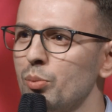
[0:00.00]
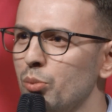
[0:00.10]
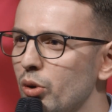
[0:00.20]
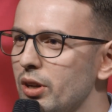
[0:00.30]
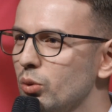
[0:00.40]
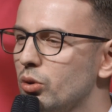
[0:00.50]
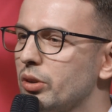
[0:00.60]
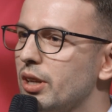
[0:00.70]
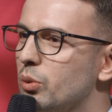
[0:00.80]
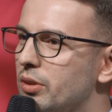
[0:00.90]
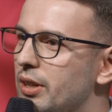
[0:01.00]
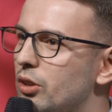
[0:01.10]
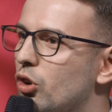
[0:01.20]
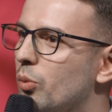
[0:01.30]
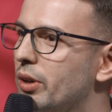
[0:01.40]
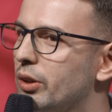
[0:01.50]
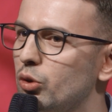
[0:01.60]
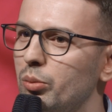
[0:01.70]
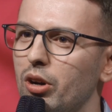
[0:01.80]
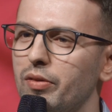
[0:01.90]
pourraient nous donner une idée de comment la
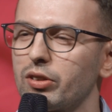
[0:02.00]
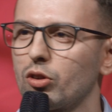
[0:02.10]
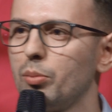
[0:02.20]
tumeur va se